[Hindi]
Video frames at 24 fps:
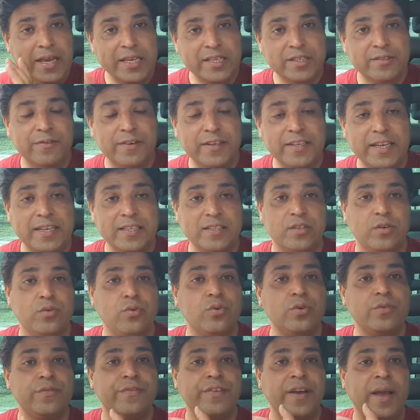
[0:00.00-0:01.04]
इस वजह से
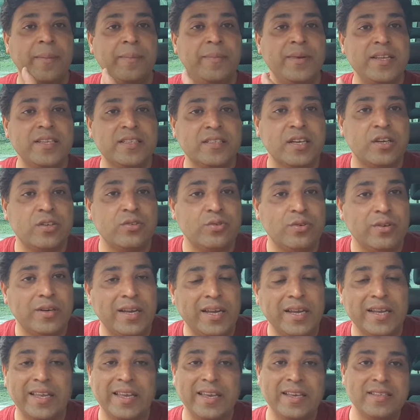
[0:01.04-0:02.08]
उन फैमिलीज़ का जो
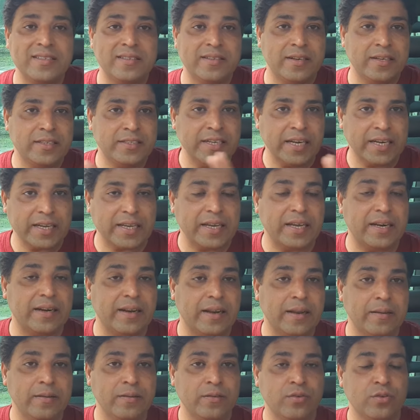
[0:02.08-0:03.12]
है केस रिजेक्ट कर
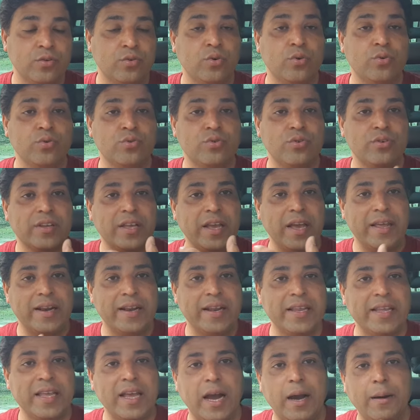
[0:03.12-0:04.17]
रहे हैं को उनको कह
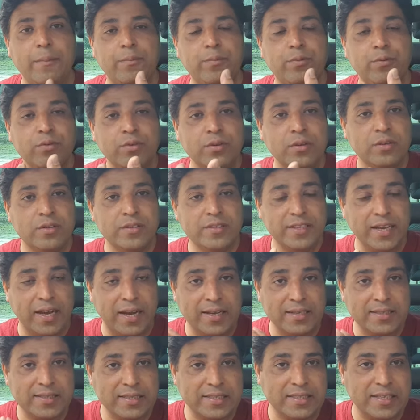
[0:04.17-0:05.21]
रहे हैं कि आप लोग
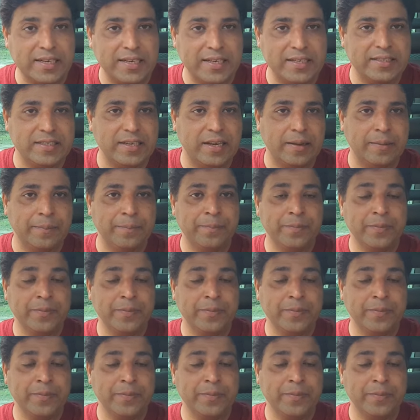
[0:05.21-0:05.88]
यहाँ से चले जाए